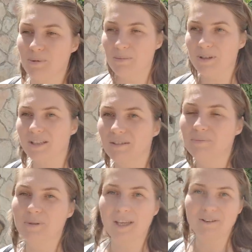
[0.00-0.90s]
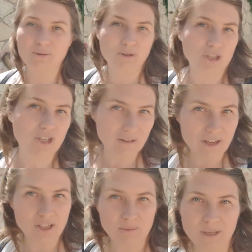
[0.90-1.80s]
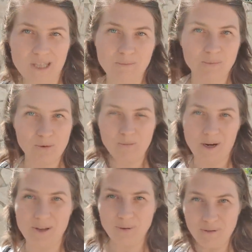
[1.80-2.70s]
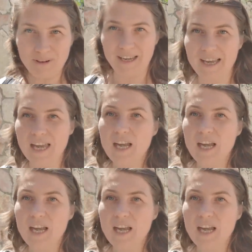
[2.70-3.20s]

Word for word: примерно в половину дешевле, чем если бы мы покупали новое,